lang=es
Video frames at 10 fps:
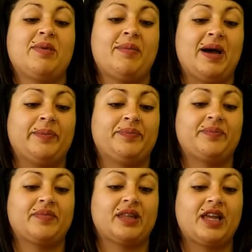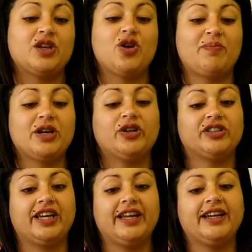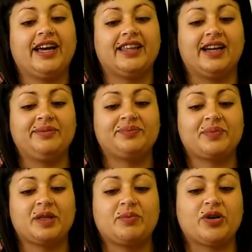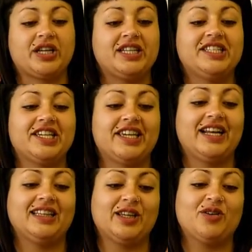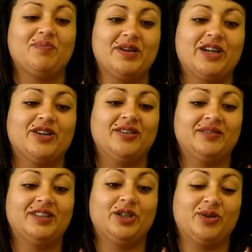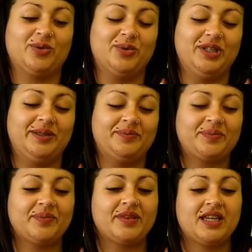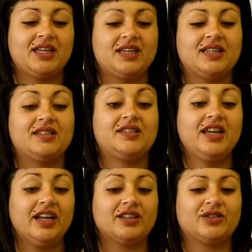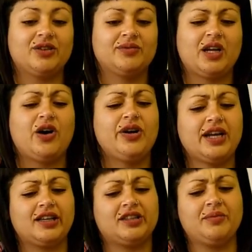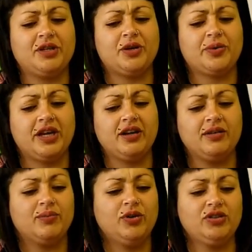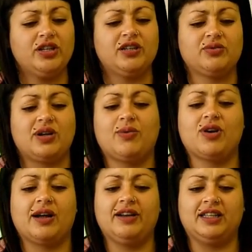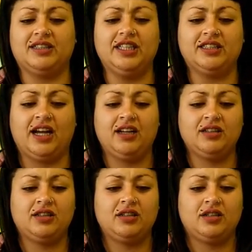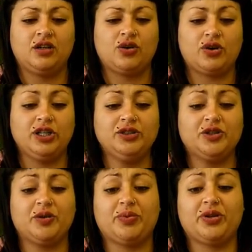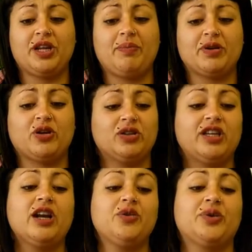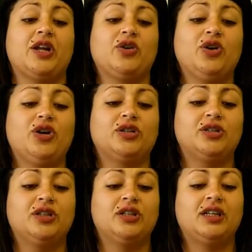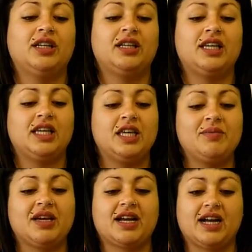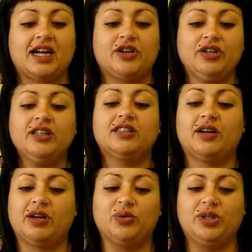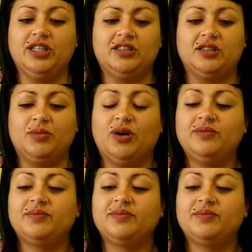mamá y no picoteé nada, porque ni siquiera tengo pico, dijo Juli. Cierto, ahora que te miro bien, vos tenés una boca blandita. Con eso no podrías picotear ni un algodón. Y mi cascarón estaba durísimo.